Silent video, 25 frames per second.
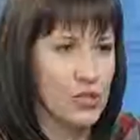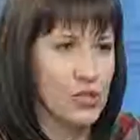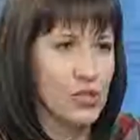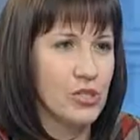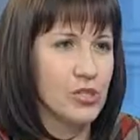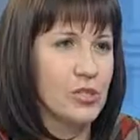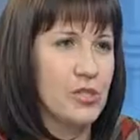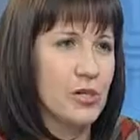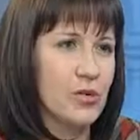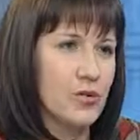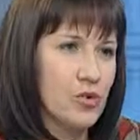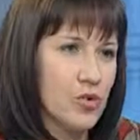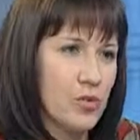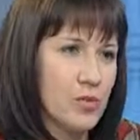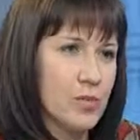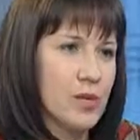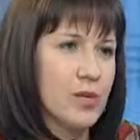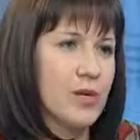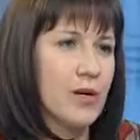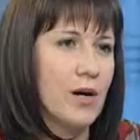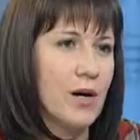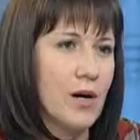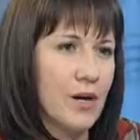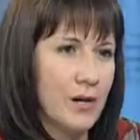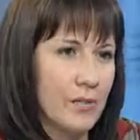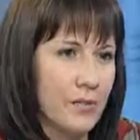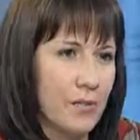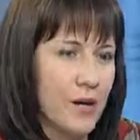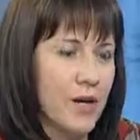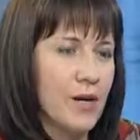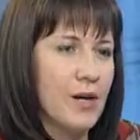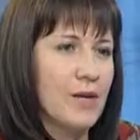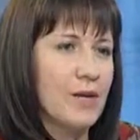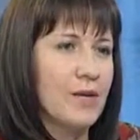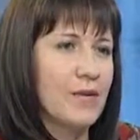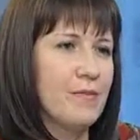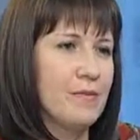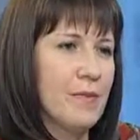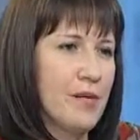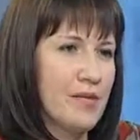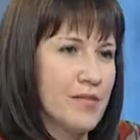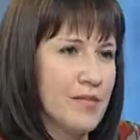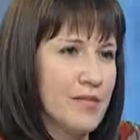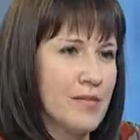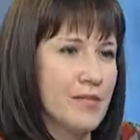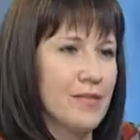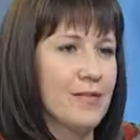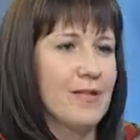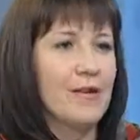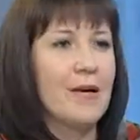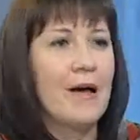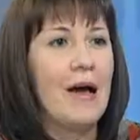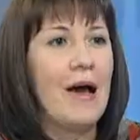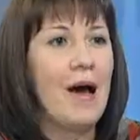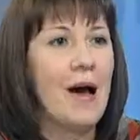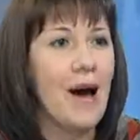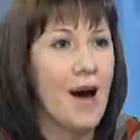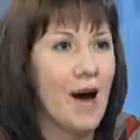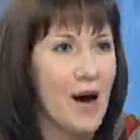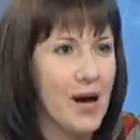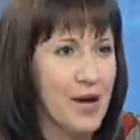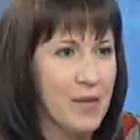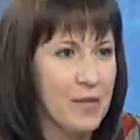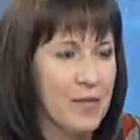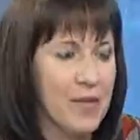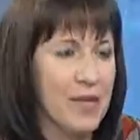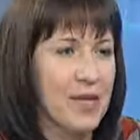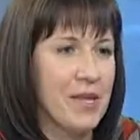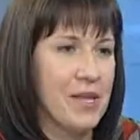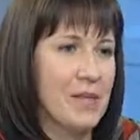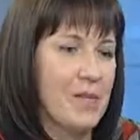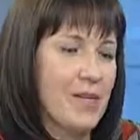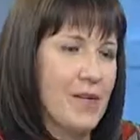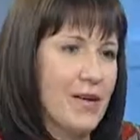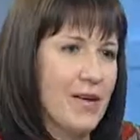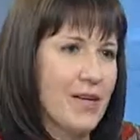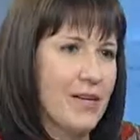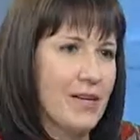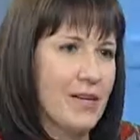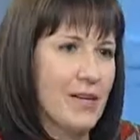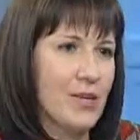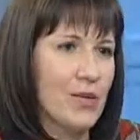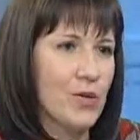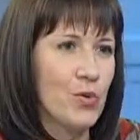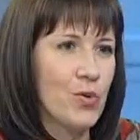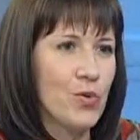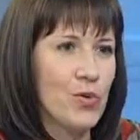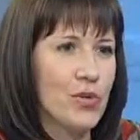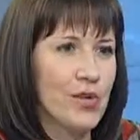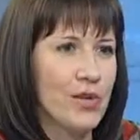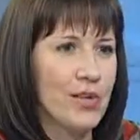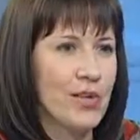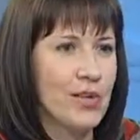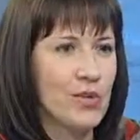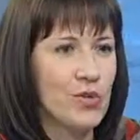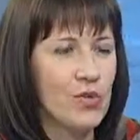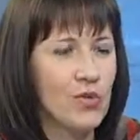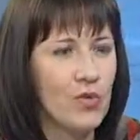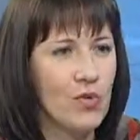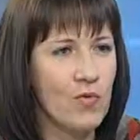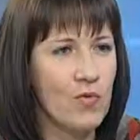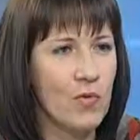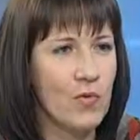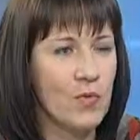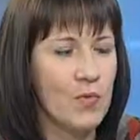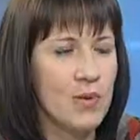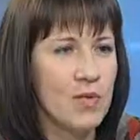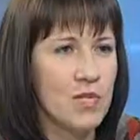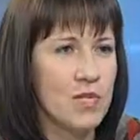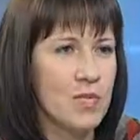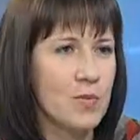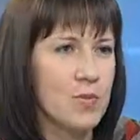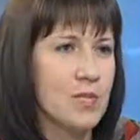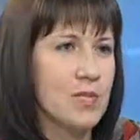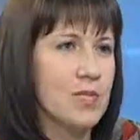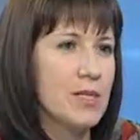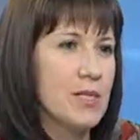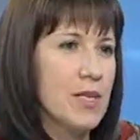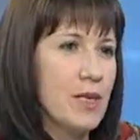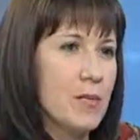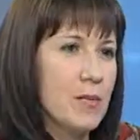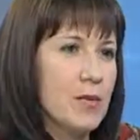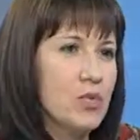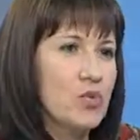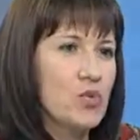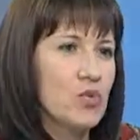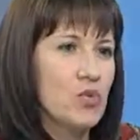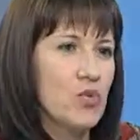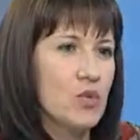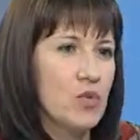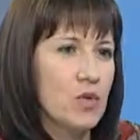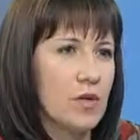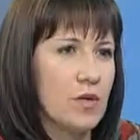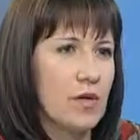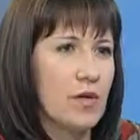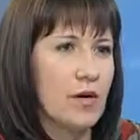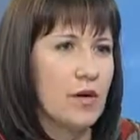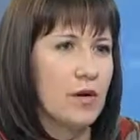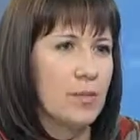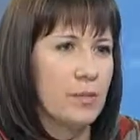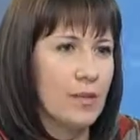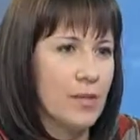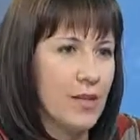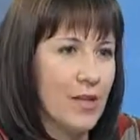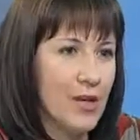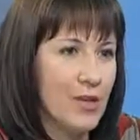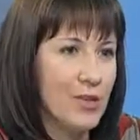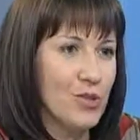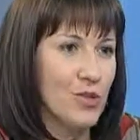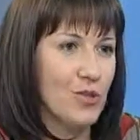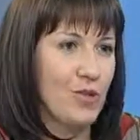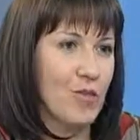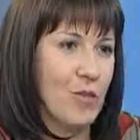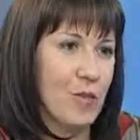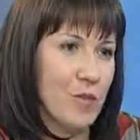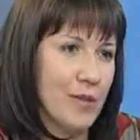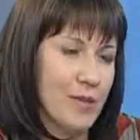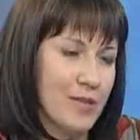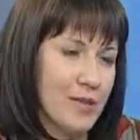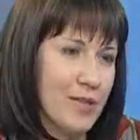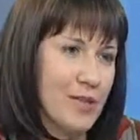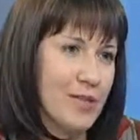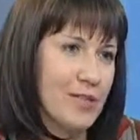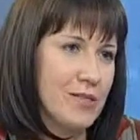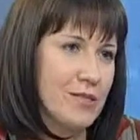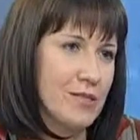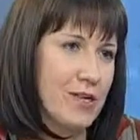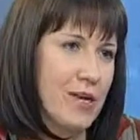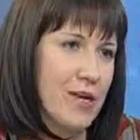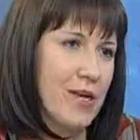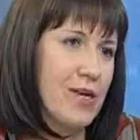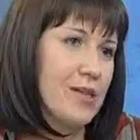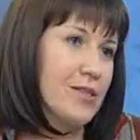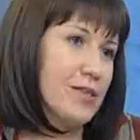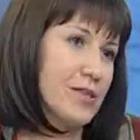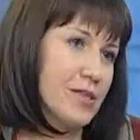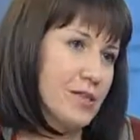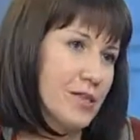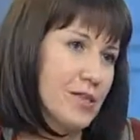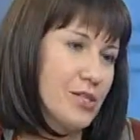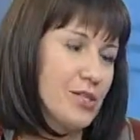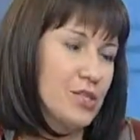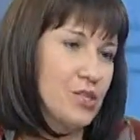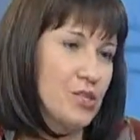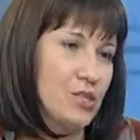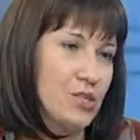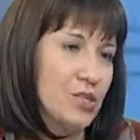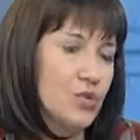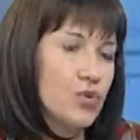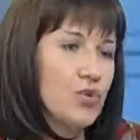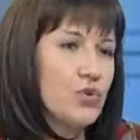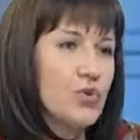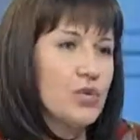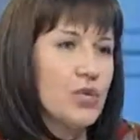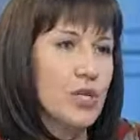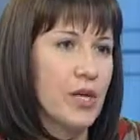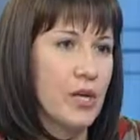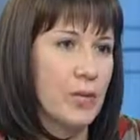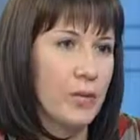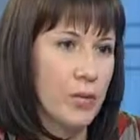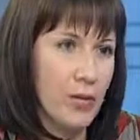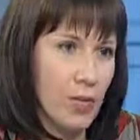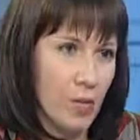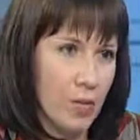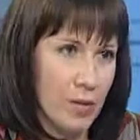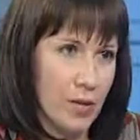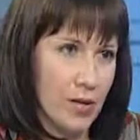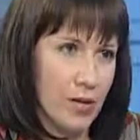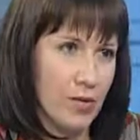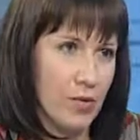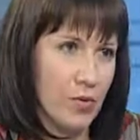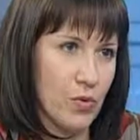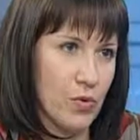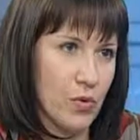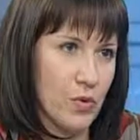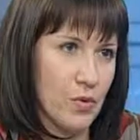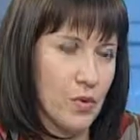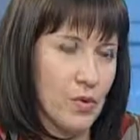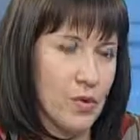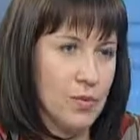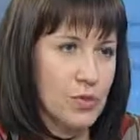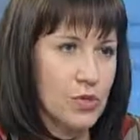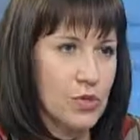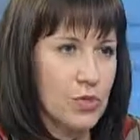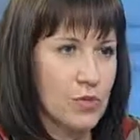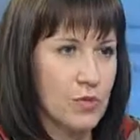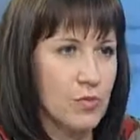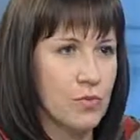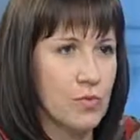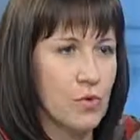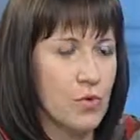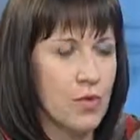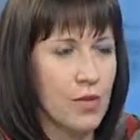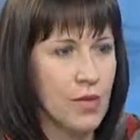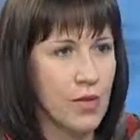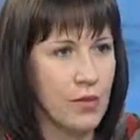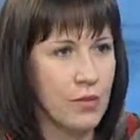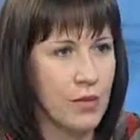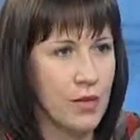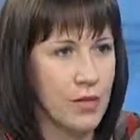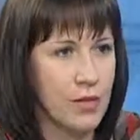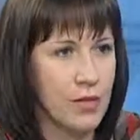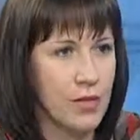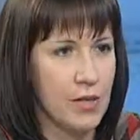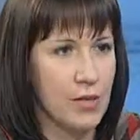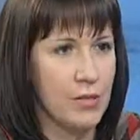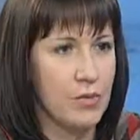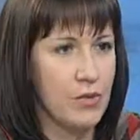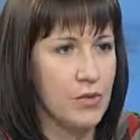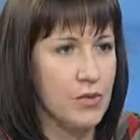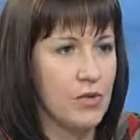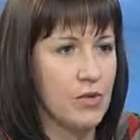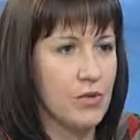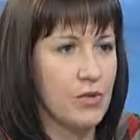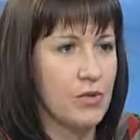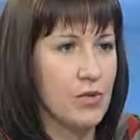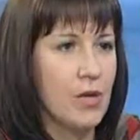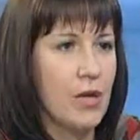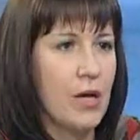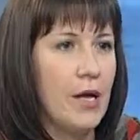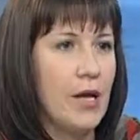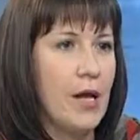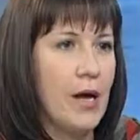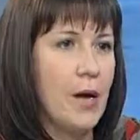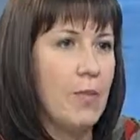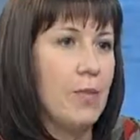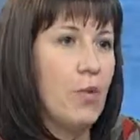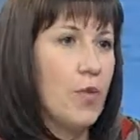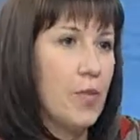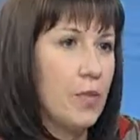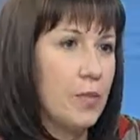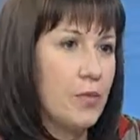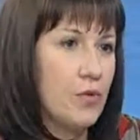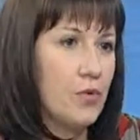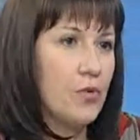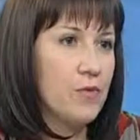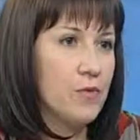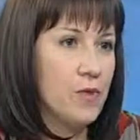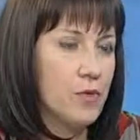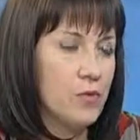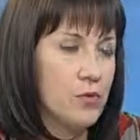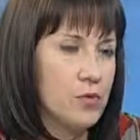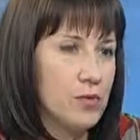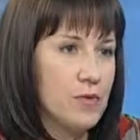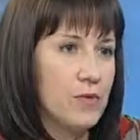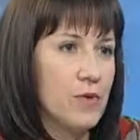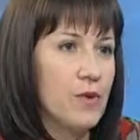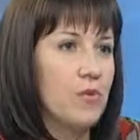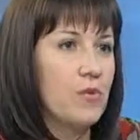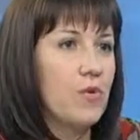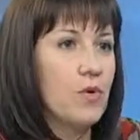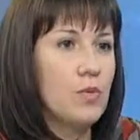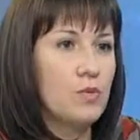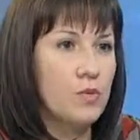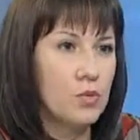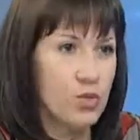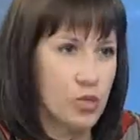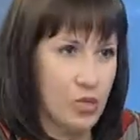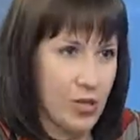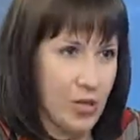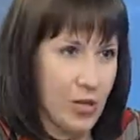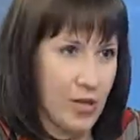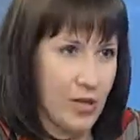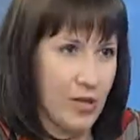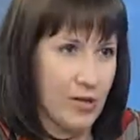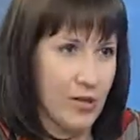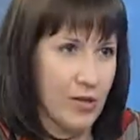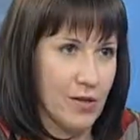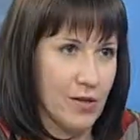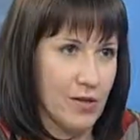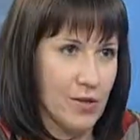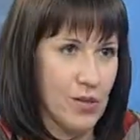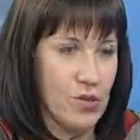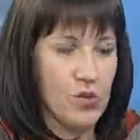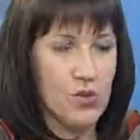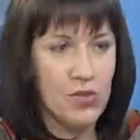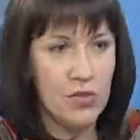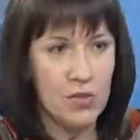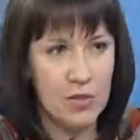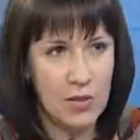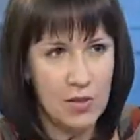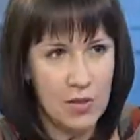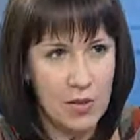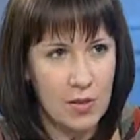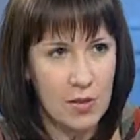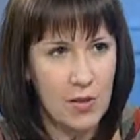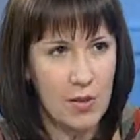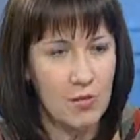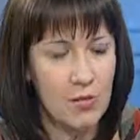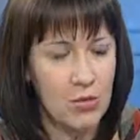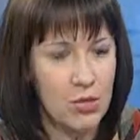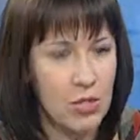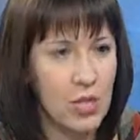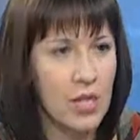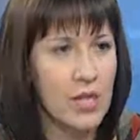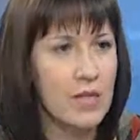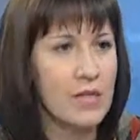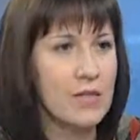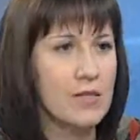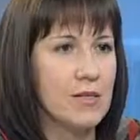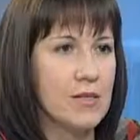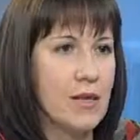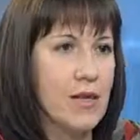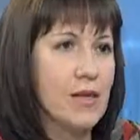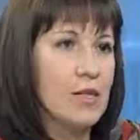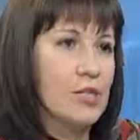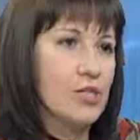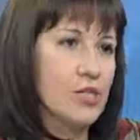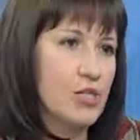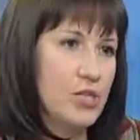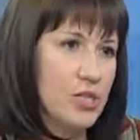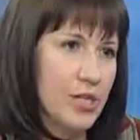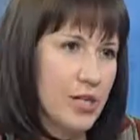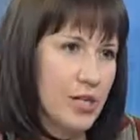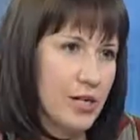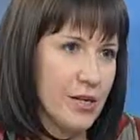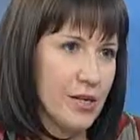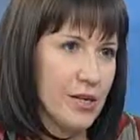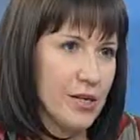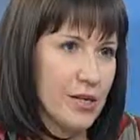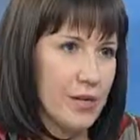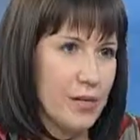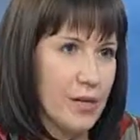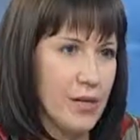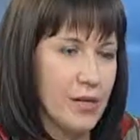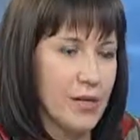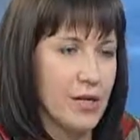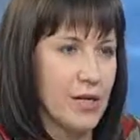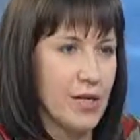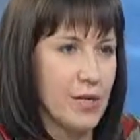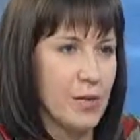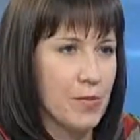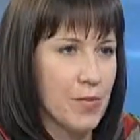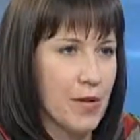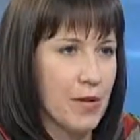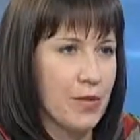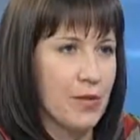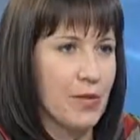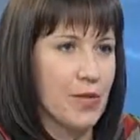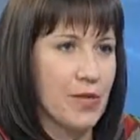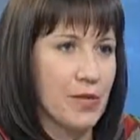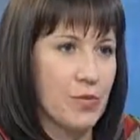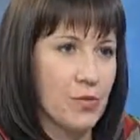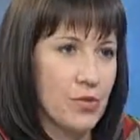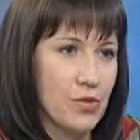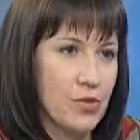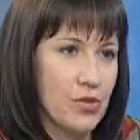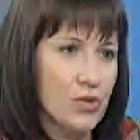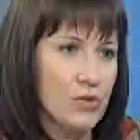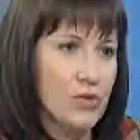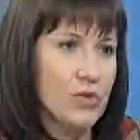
же, это огромная масса армии ребят, которые готовы, в принципе, за небольшую э, плату выполнять достаточно сложные объемы работ, потому что многие ребята работают по профилю своего обучения. То есть, э, обучаясь на инженера, ребята, как правило, работают